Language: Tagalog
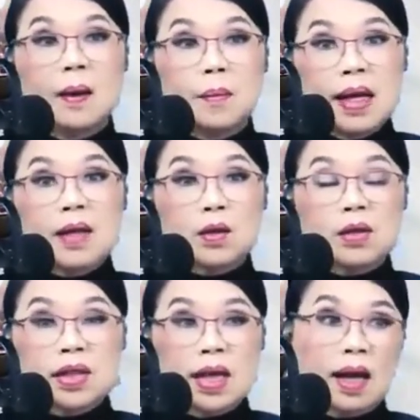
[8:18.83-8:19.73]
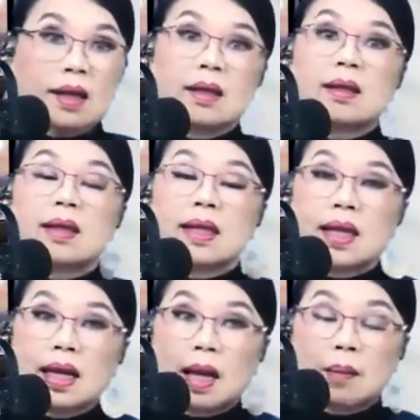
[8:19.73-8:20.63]
mayroon siyang
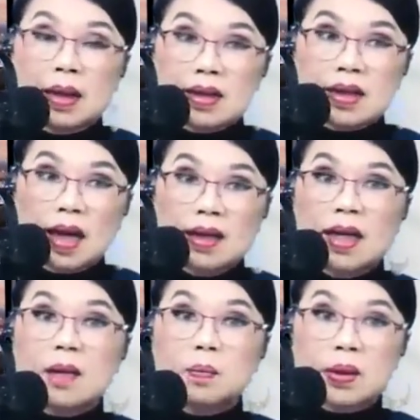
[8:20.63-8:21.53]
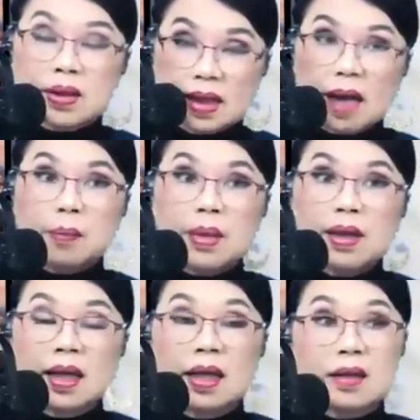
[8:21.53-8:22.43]
kinalaman sa late Percy
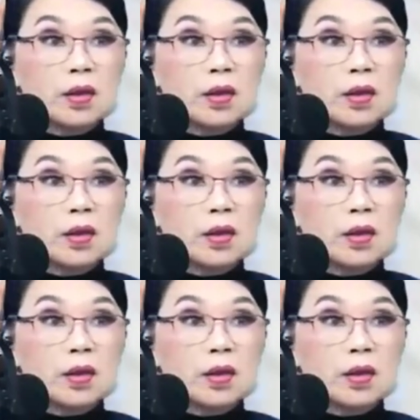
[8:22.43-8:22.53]
Lapid killing.